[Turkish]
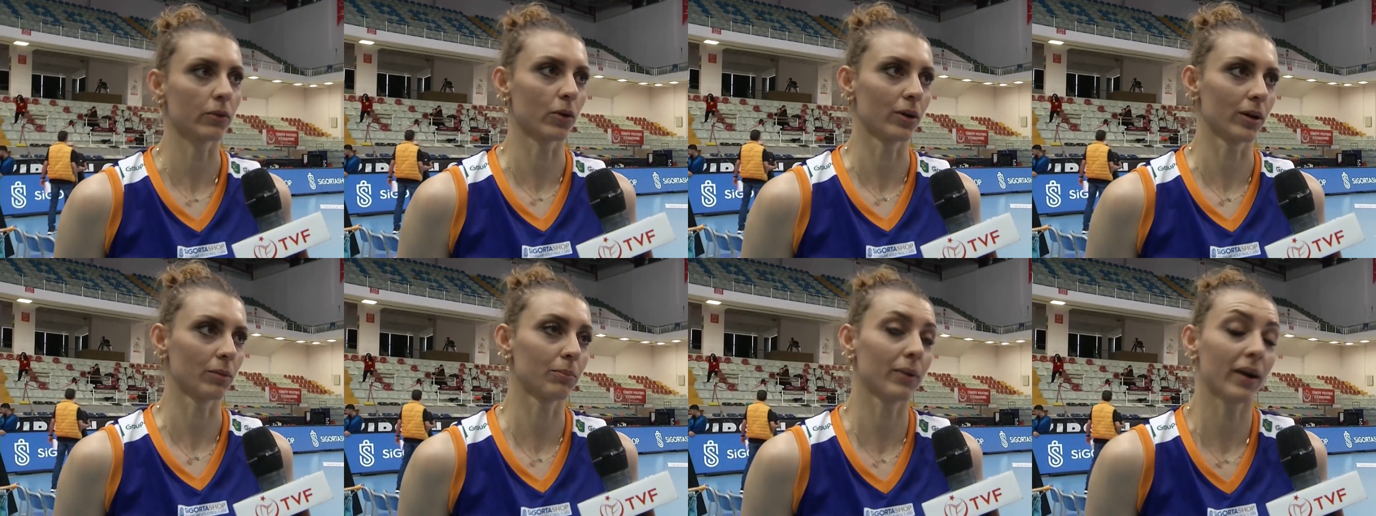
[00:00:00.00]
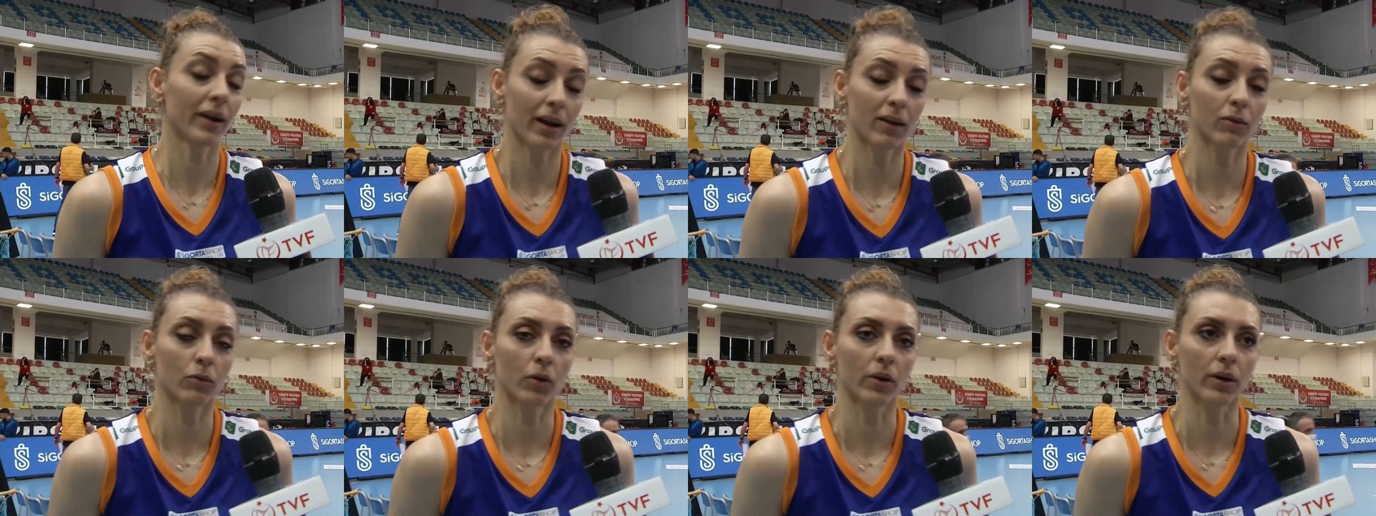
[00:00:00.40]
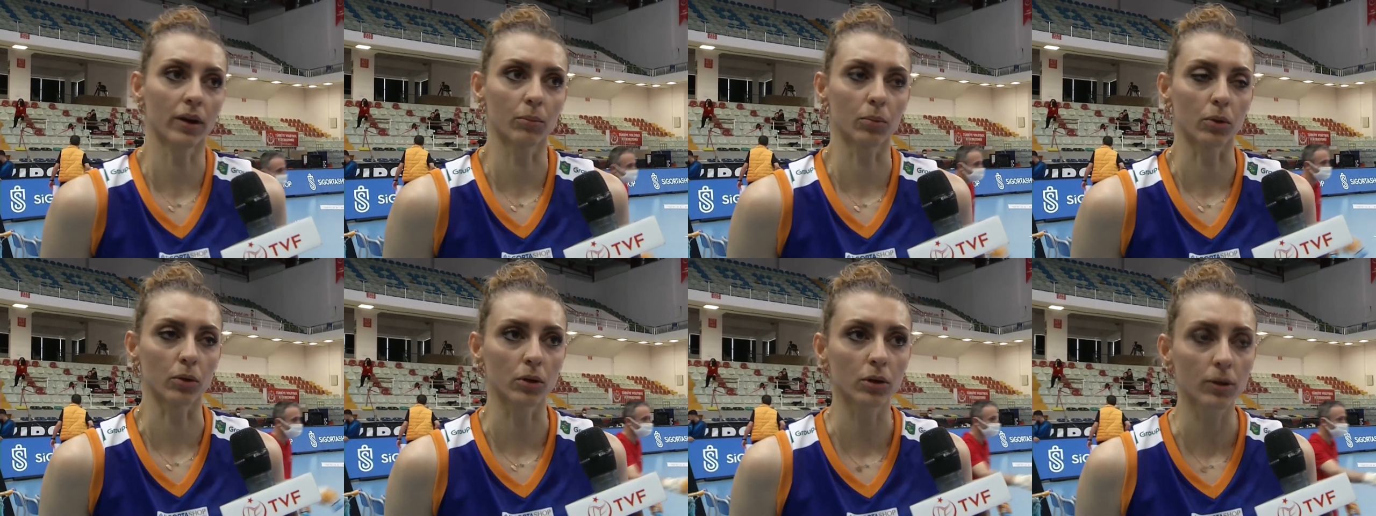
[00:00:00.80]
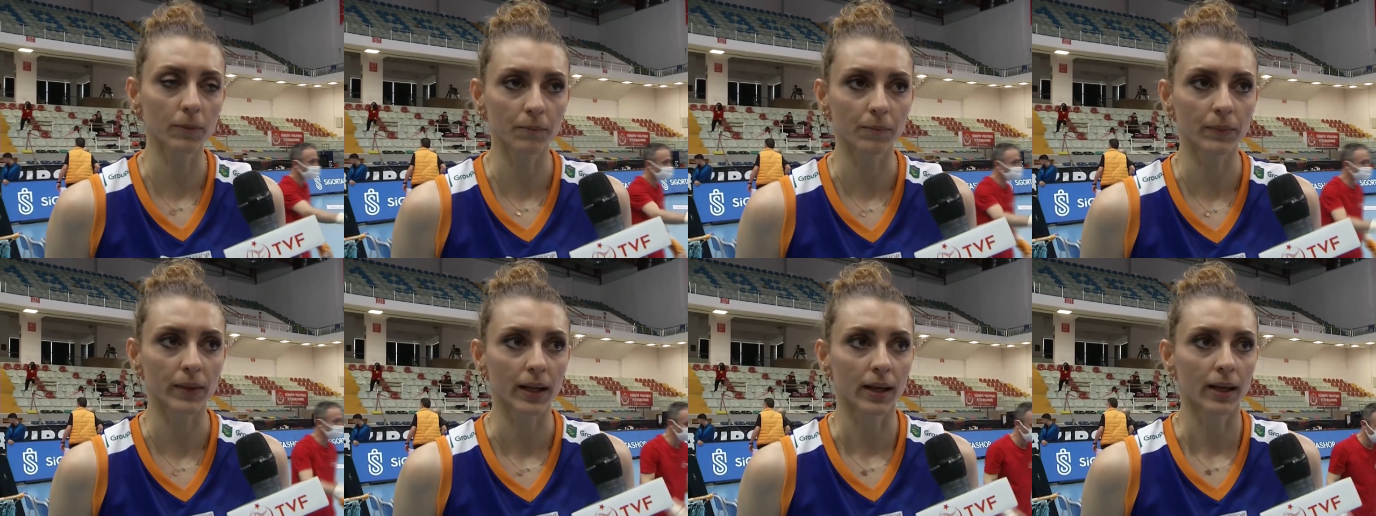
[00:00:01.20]
voley, bayan voleybolu.
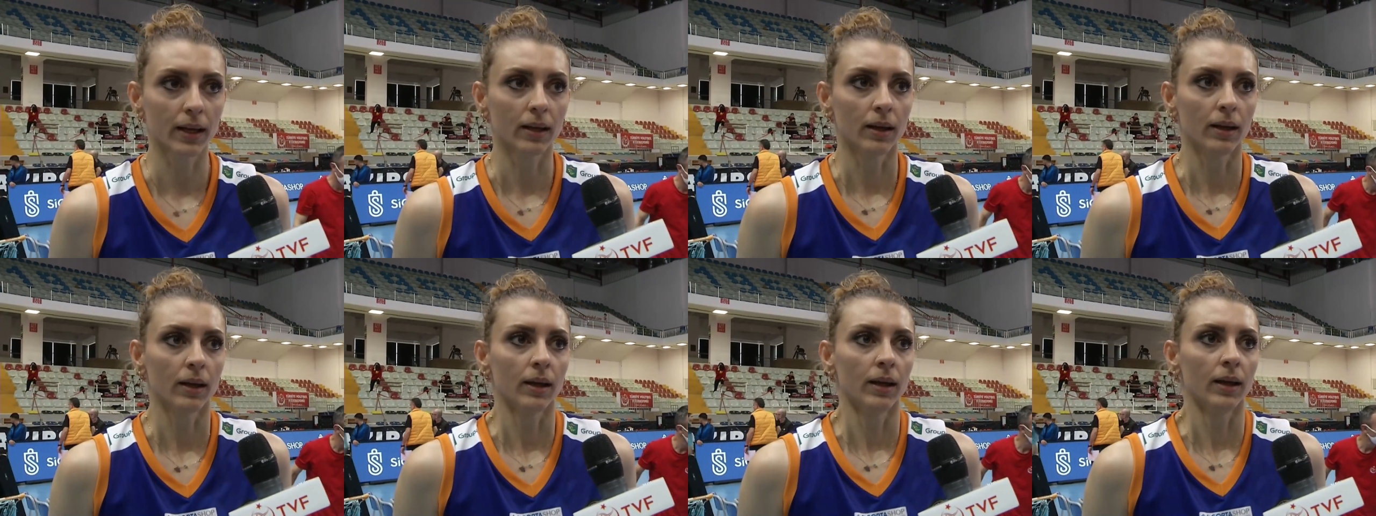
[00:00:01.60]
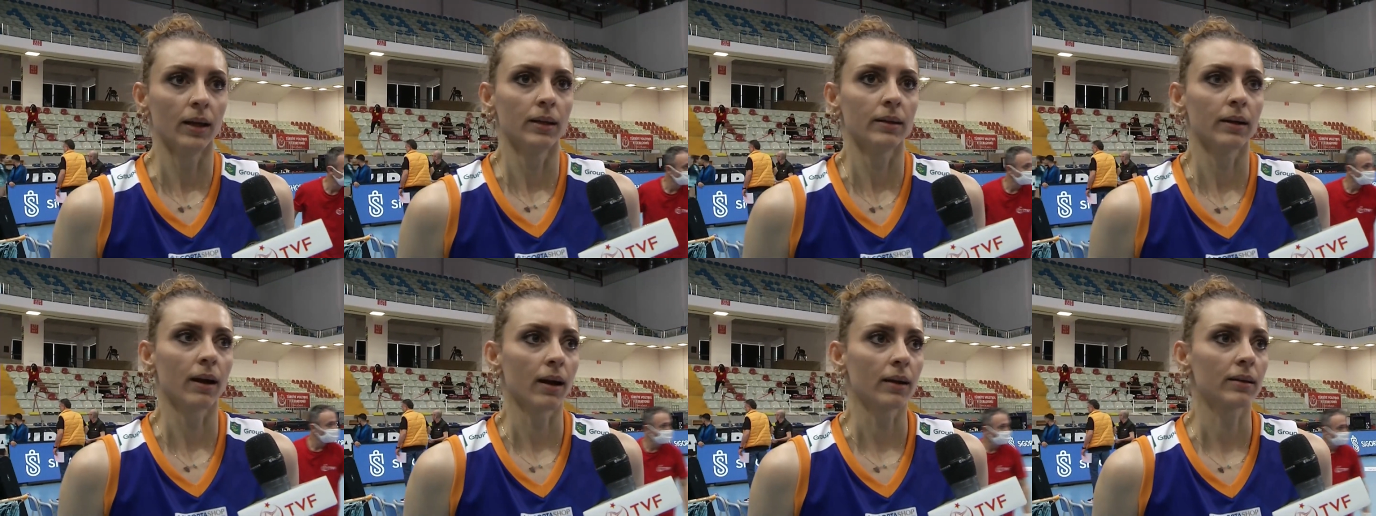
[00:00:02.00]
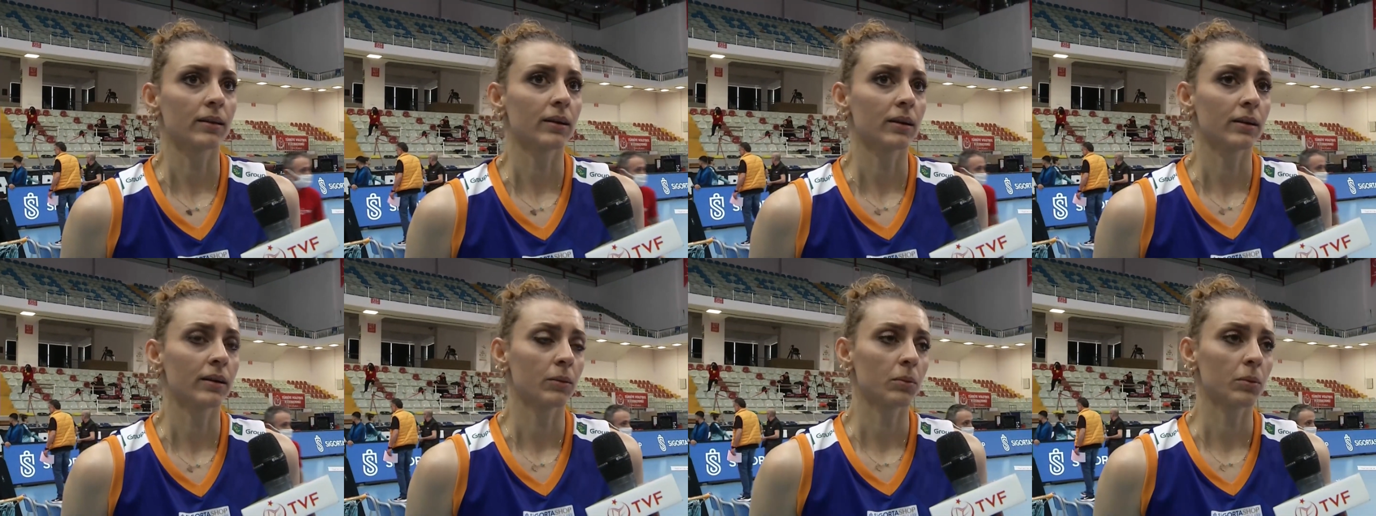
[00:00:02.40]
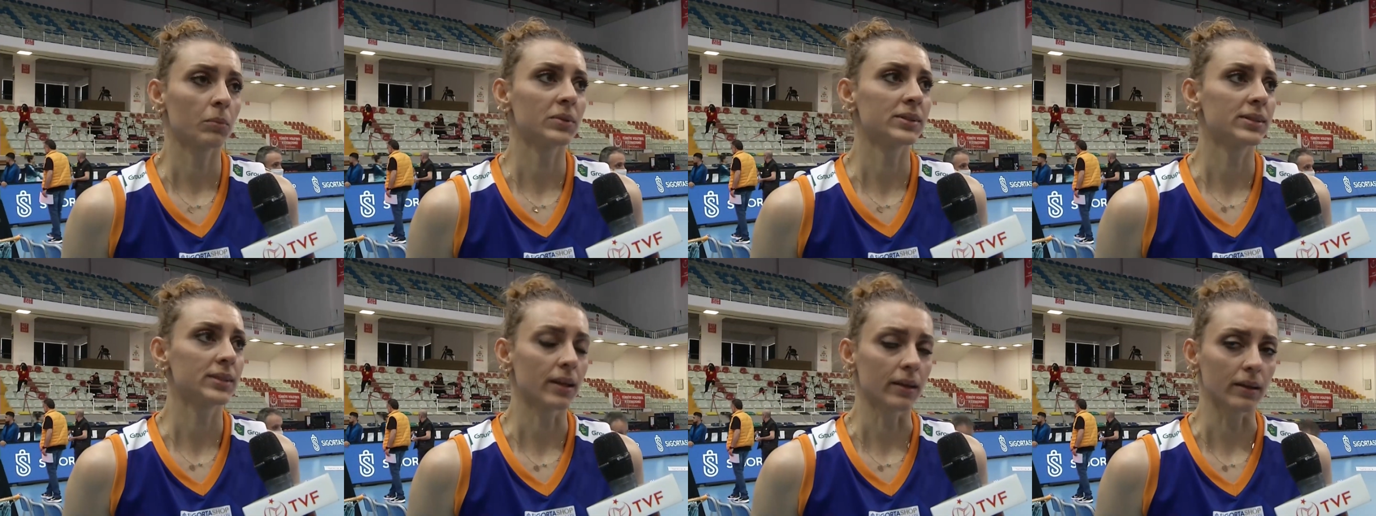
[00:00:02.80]
Yarınki
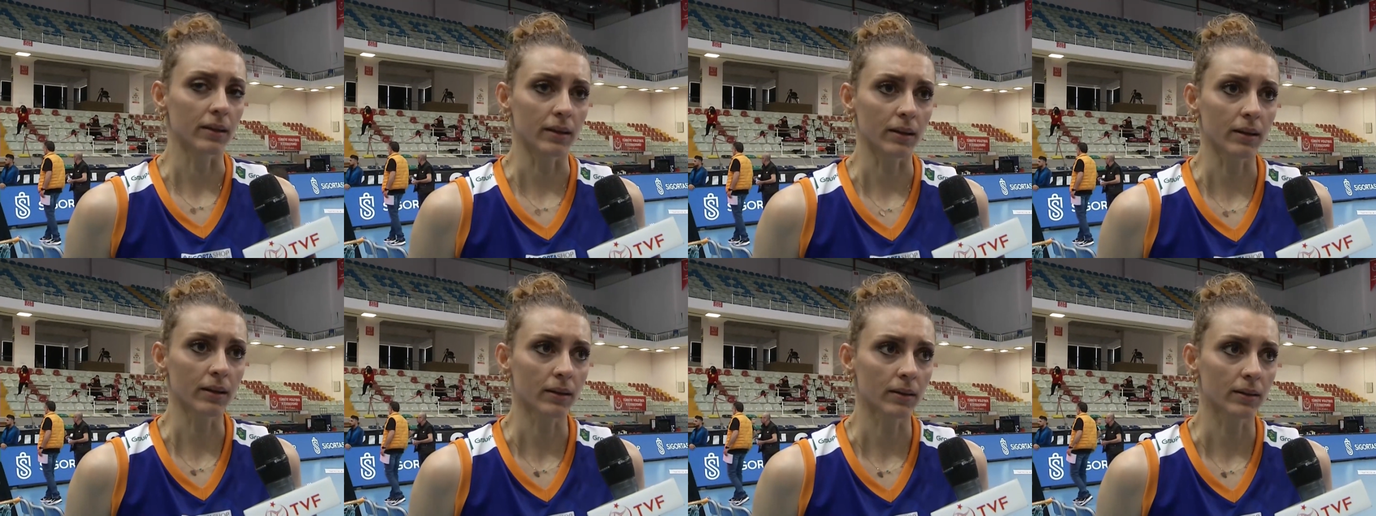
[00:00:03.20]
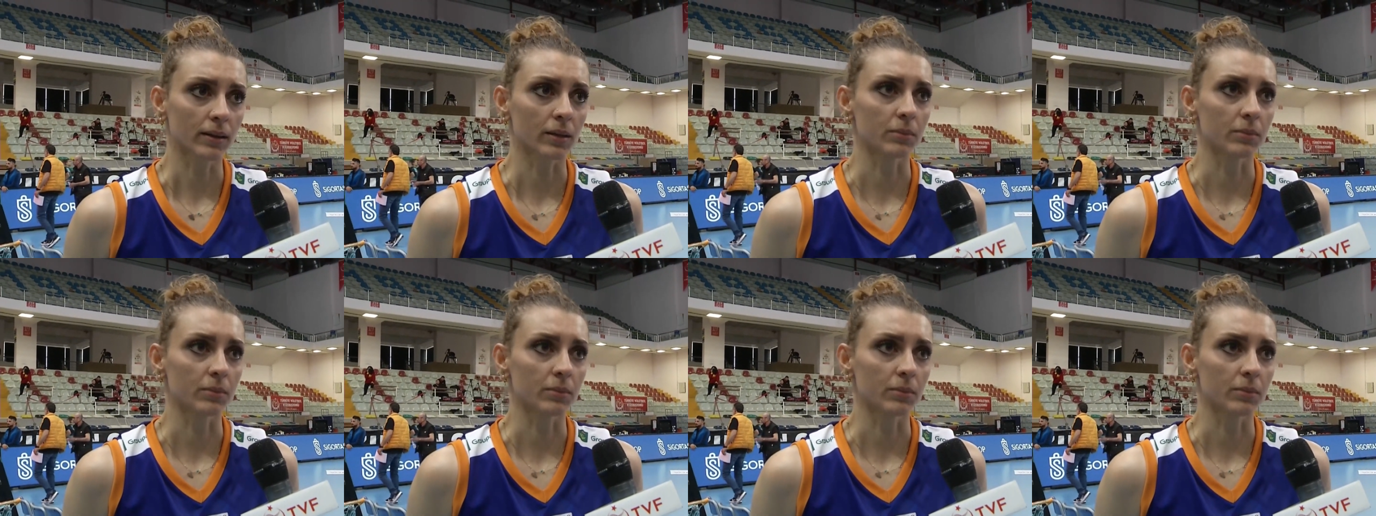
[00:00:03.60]
rakibimiz de iyi.